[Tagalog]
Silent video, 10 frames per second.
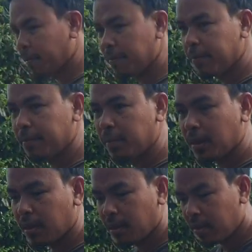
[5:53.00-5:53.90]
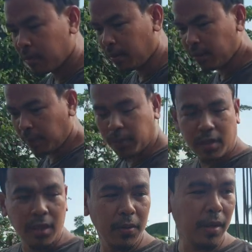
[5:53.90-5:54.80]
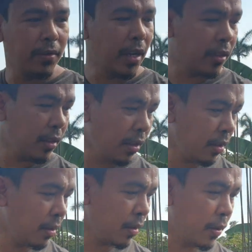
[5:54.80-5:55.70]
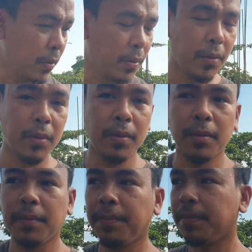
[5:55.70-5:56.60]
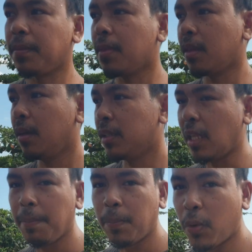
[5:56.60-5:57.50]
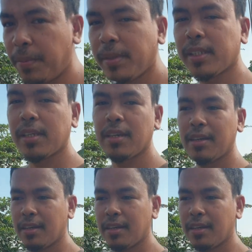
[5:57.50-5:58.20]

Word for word: right now. So tapos na yung ano natin, yung slab forms.